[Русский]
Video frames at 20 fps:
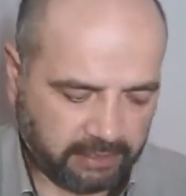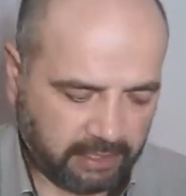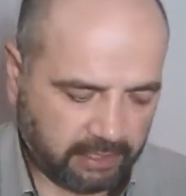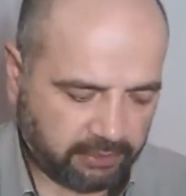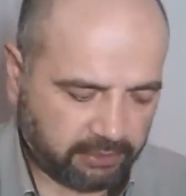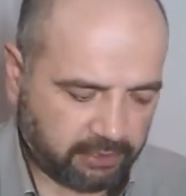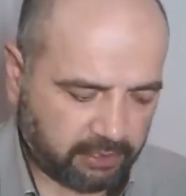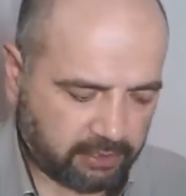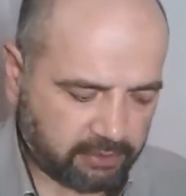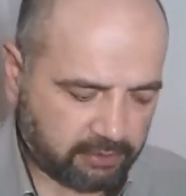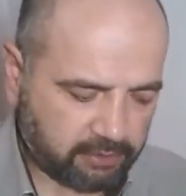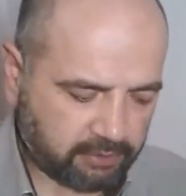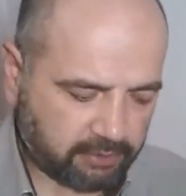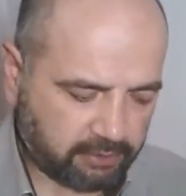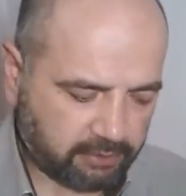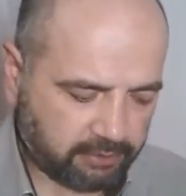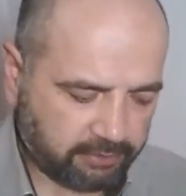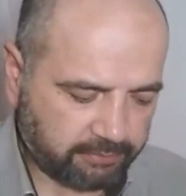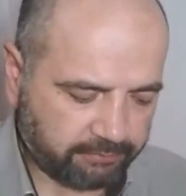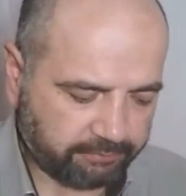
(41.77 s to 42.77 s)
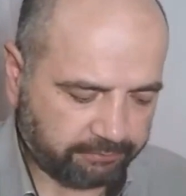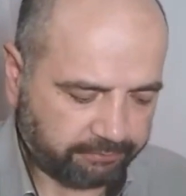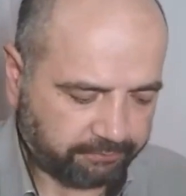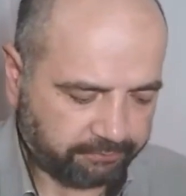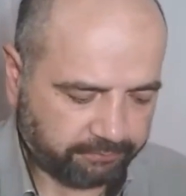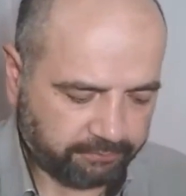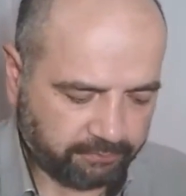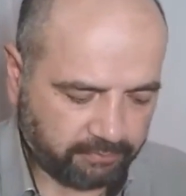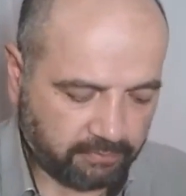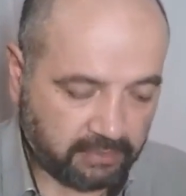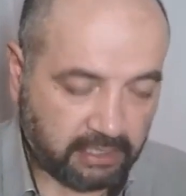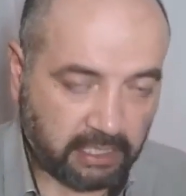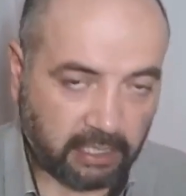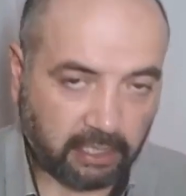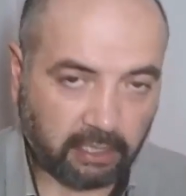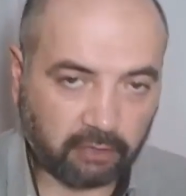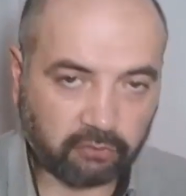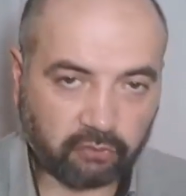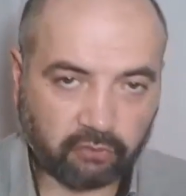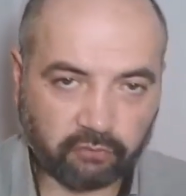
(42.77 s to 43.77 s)
Я сейчас э,
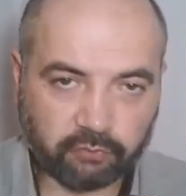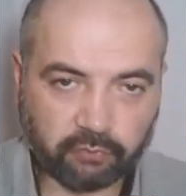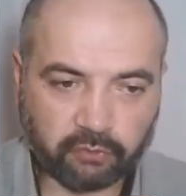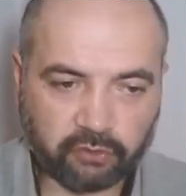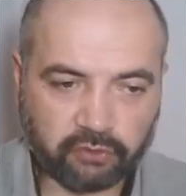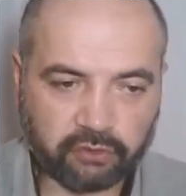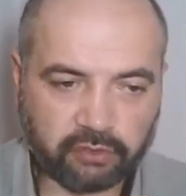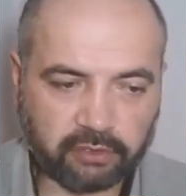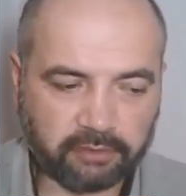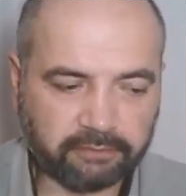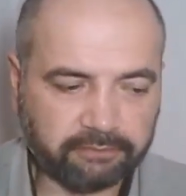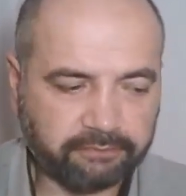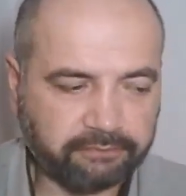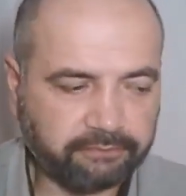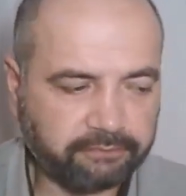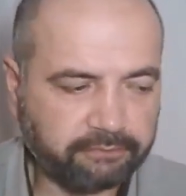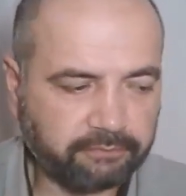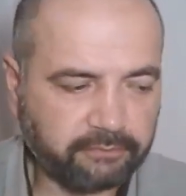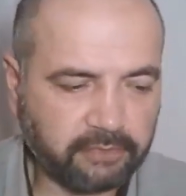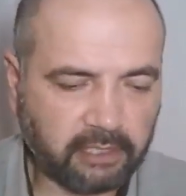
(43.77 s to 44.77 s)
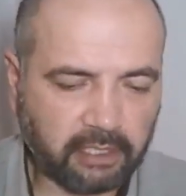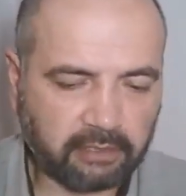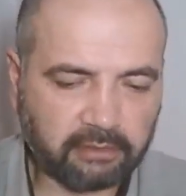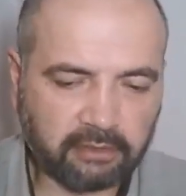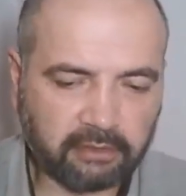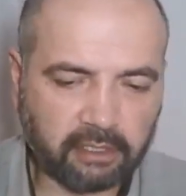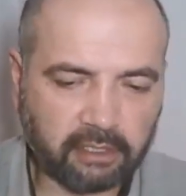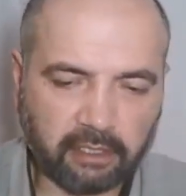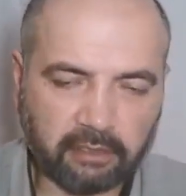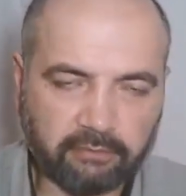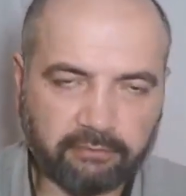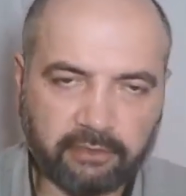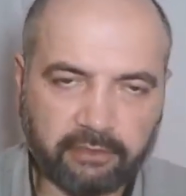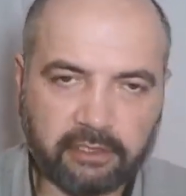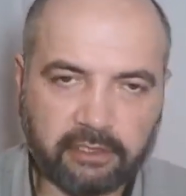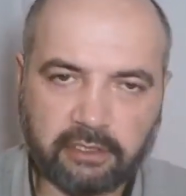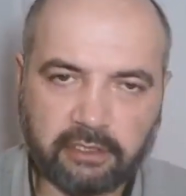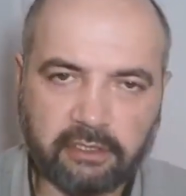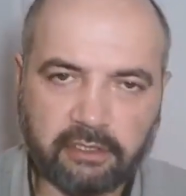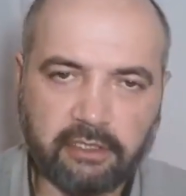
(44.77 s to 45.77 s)
не готов просто, я отдыхал в
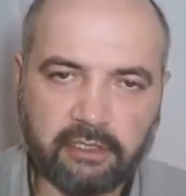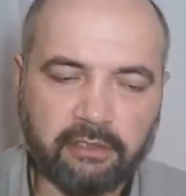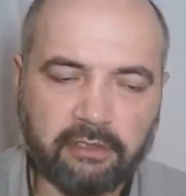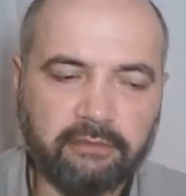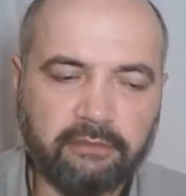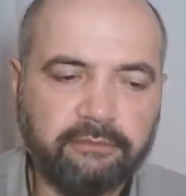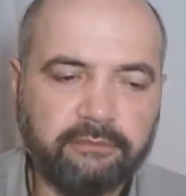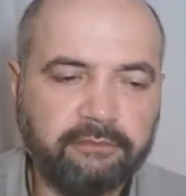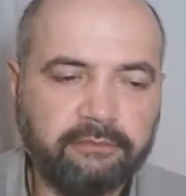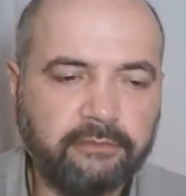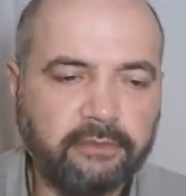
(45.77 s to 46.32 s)
эти дни,